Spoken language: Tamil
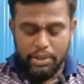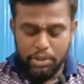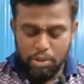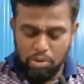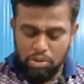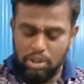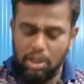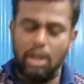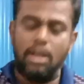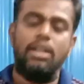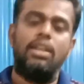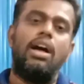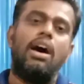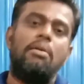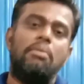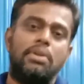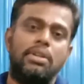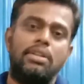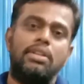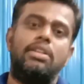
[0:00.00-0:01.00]
நியூட்ரல்
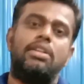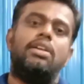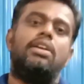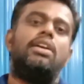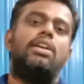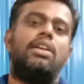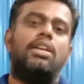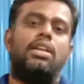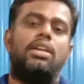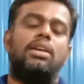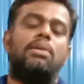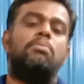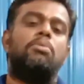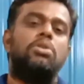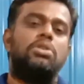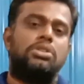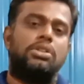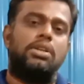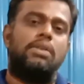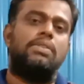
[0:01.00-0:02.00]
தான் வந்து நீங்கள்
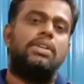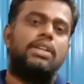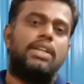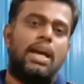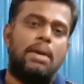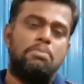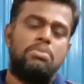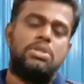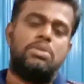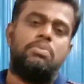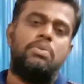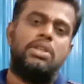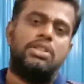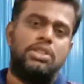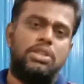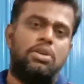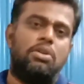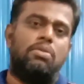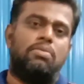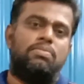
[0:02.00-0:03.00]
மோஸ்ட் ஆஃப் த டைம்ஸ்
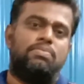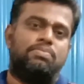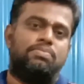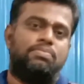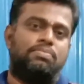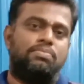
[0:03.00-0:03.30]
வச்சுக்கணும்